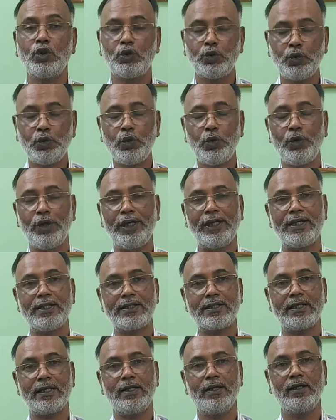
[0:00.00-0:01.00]
শুরু হয়ে
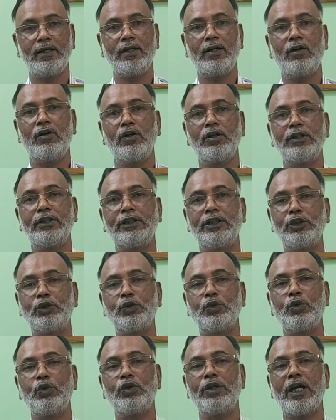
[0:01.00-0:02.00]
গেছে ওই
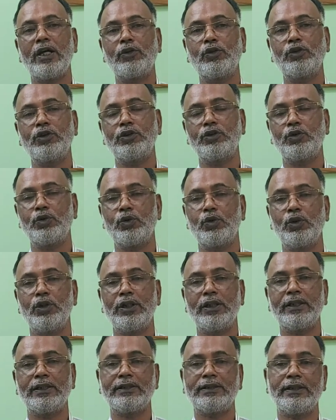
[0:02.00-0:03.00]
টিস্যুগুলো ন্যাক্রোসিস শুরু
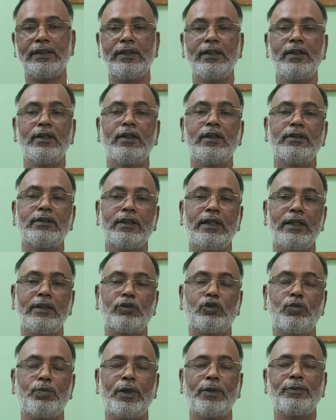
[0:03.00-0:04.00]
হয়ে গেছে যে
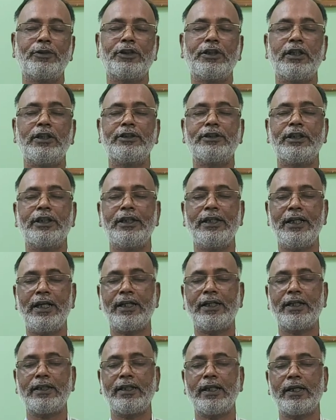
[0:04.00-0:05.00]
সুপারফিশিয়াল যে
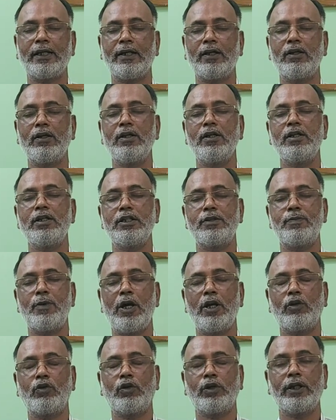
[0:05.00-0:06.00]
লেয়ারটা থাকে
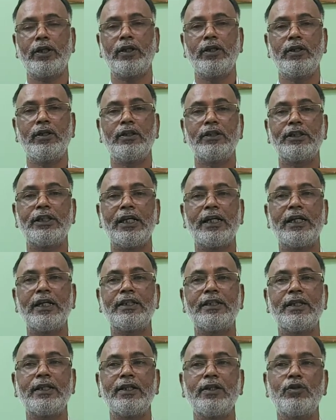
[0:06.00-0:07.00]
স্পাইনাল কর্ডে
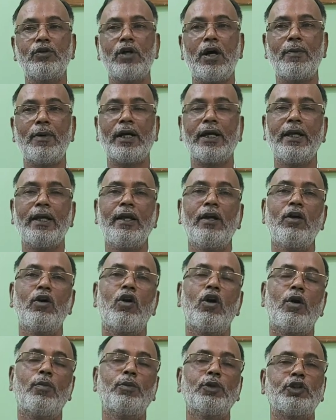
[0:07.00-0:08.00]
সেক্ষেত্রে কিন্তু আমাকে
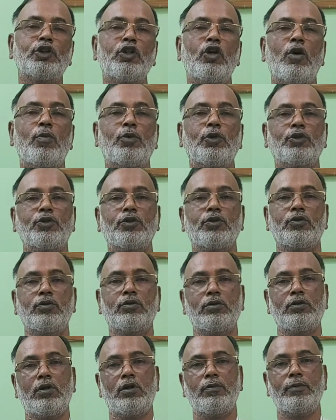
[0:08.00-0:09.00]
অবশ্যই অপারেশন
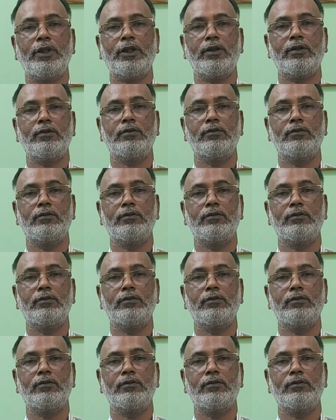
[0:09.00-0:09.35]
করতে হবে